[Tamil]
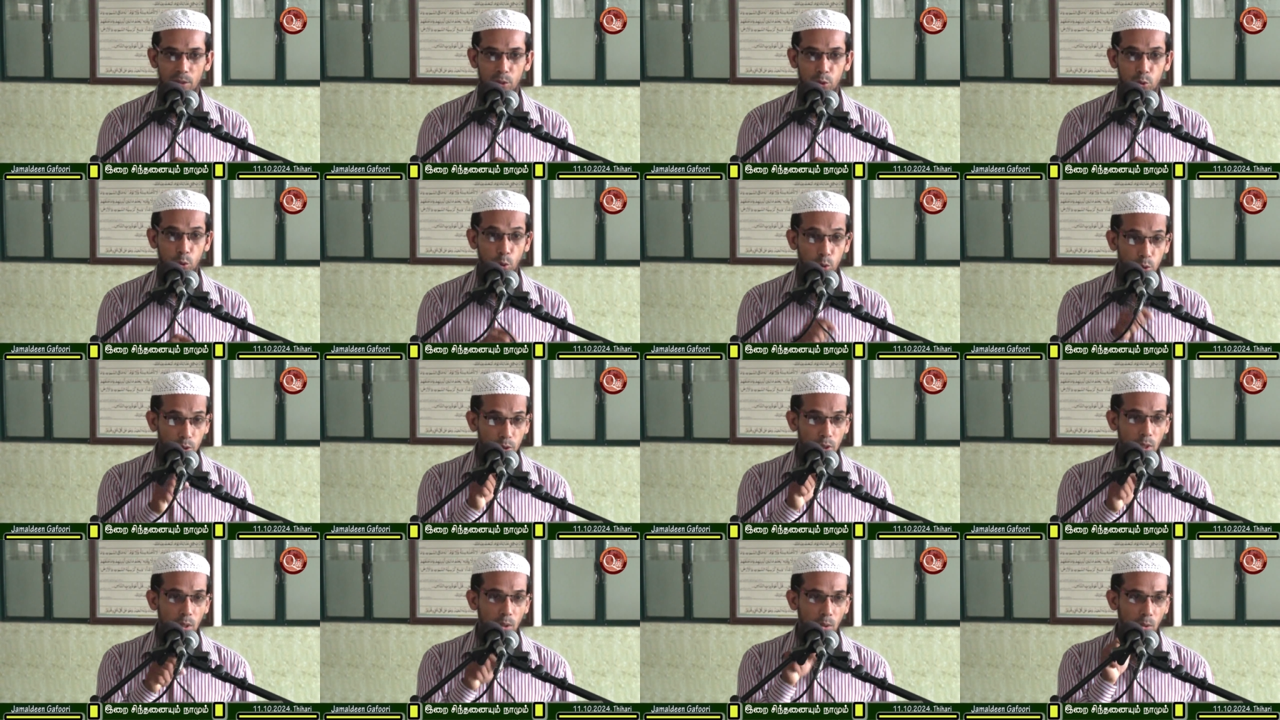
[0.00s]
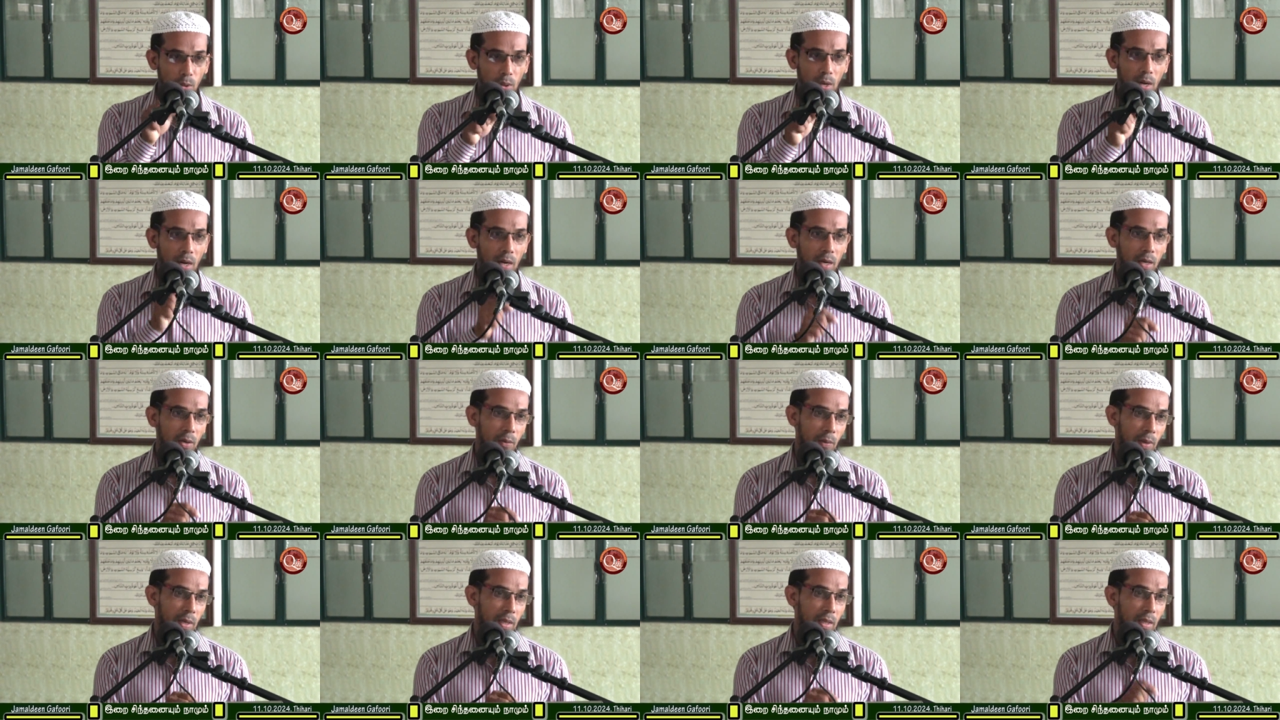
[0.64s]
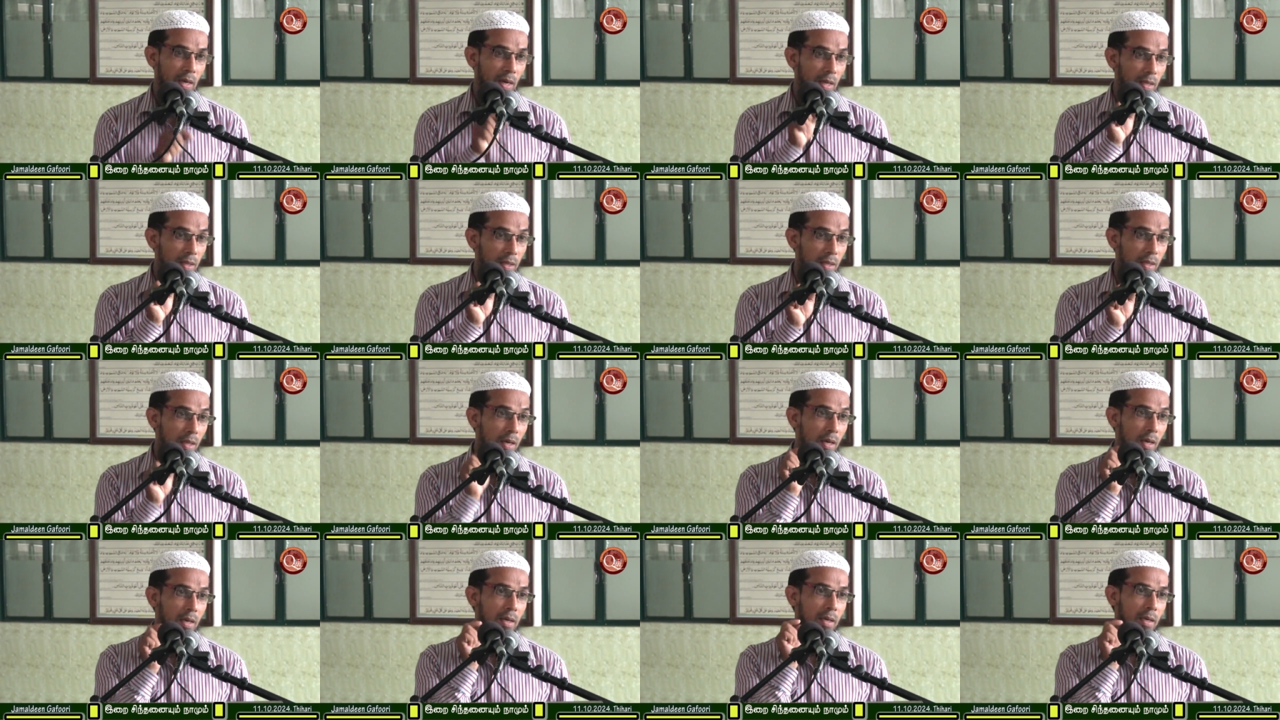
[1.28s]
சொற்கள் குரானில் வருது
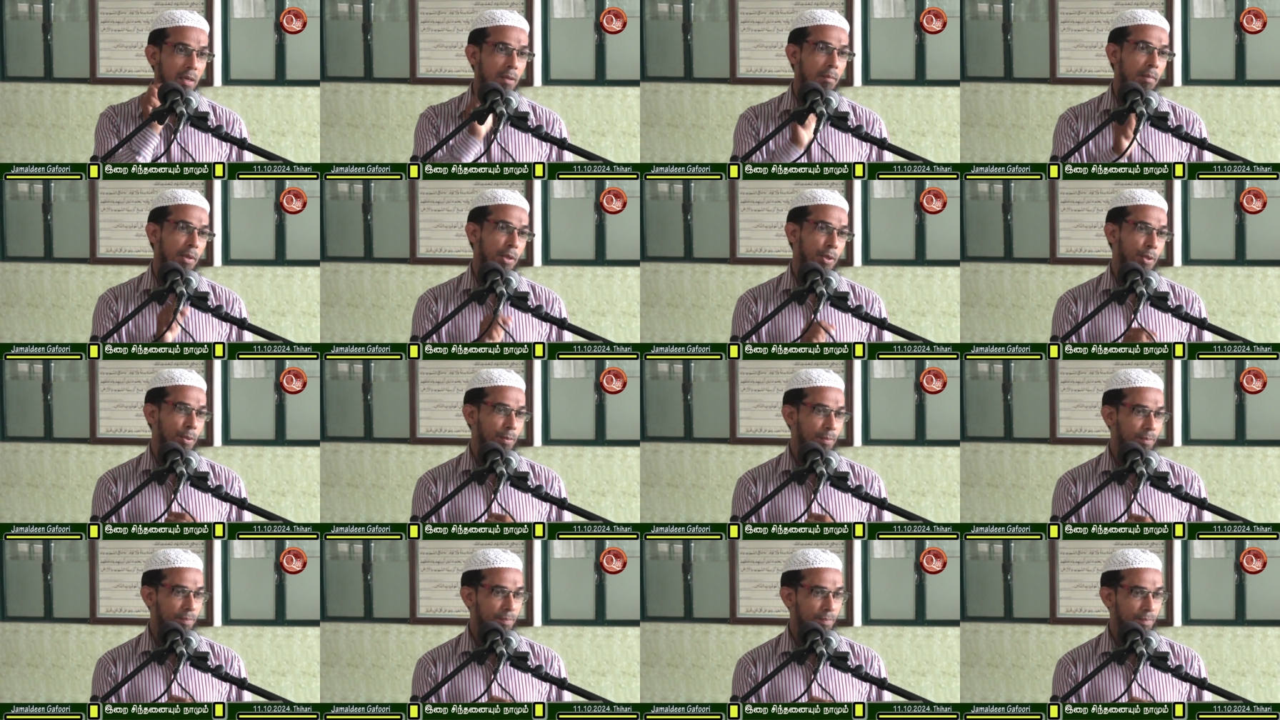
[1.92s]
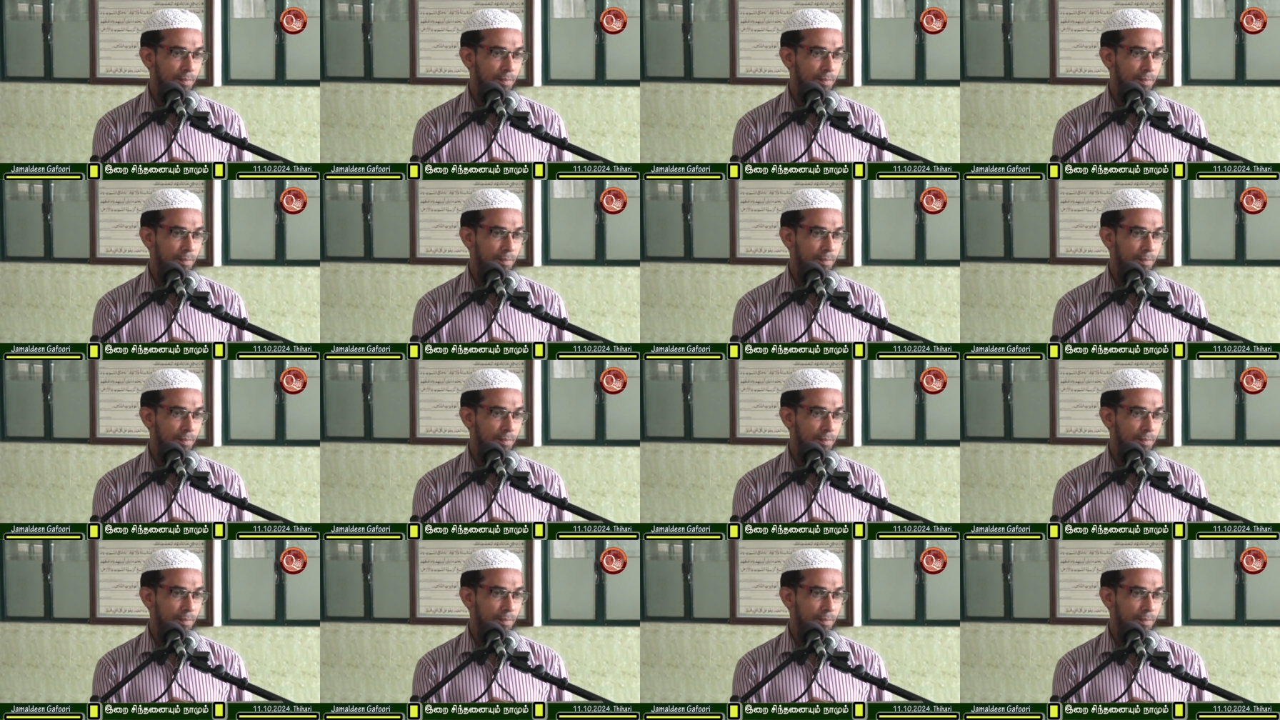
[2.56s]
அல்லாஹ் என்று மட்டும்